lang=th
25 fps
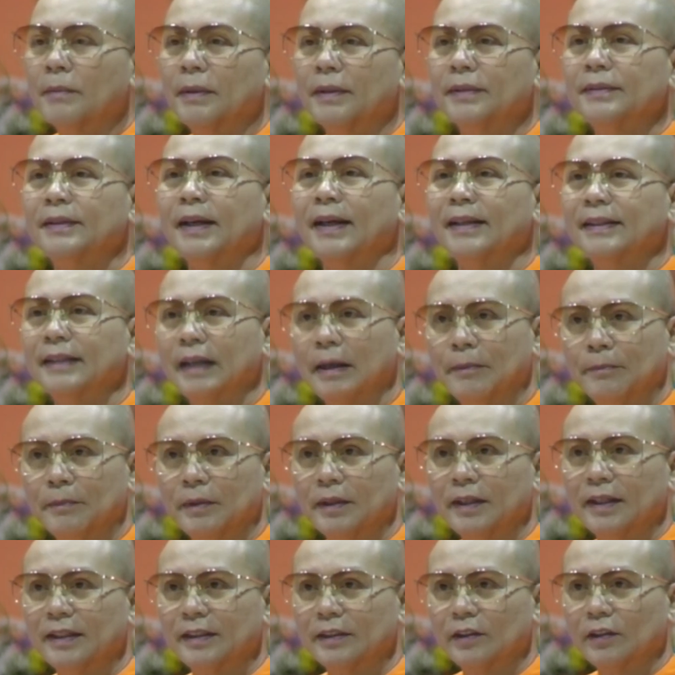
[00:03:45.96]
ภาษาธรรม
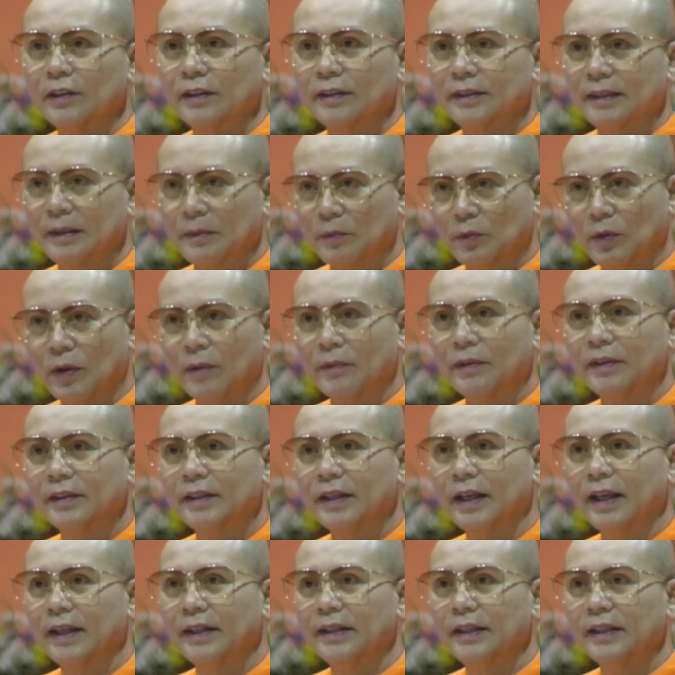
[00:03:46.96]
เหมือนกันต้องทำความ
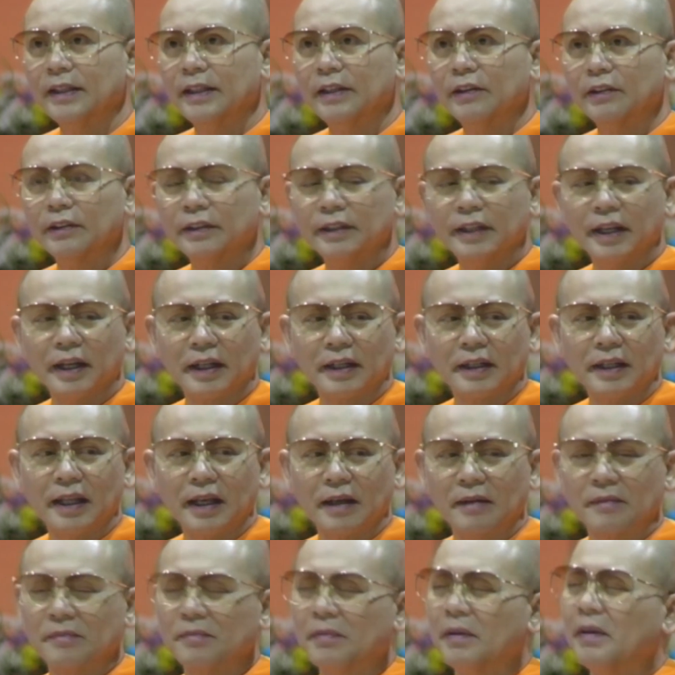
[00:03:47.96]
เข้าใจดีเดี๋ยวเด็ก
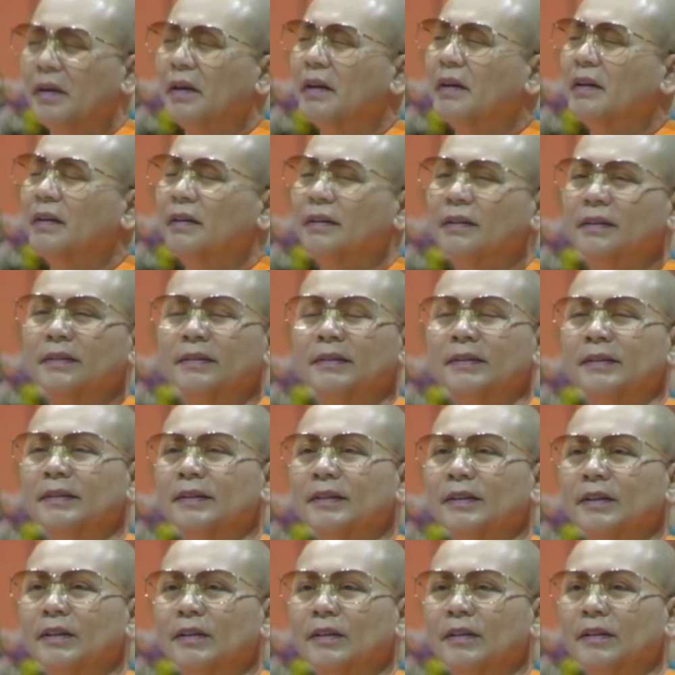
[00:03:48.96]
เเพี้ยน
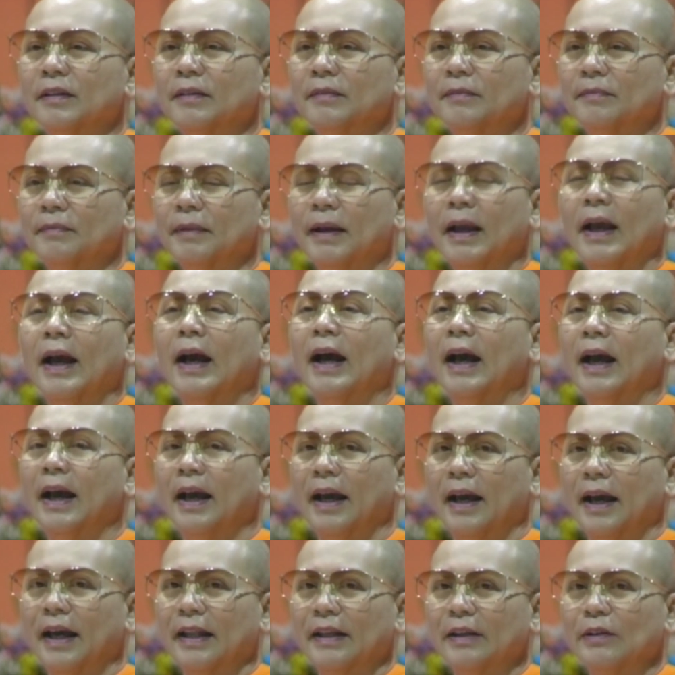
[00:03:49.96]
ไปหา
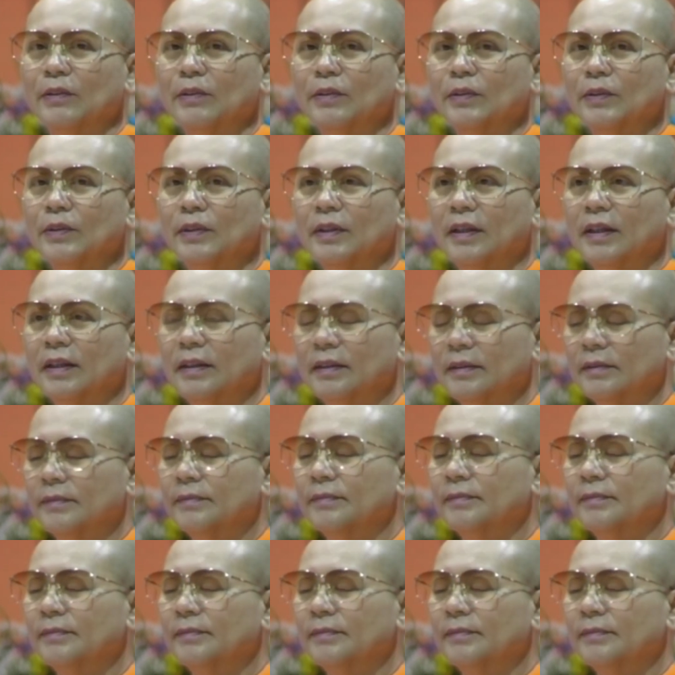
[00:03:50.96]
อ่านดูดูนะ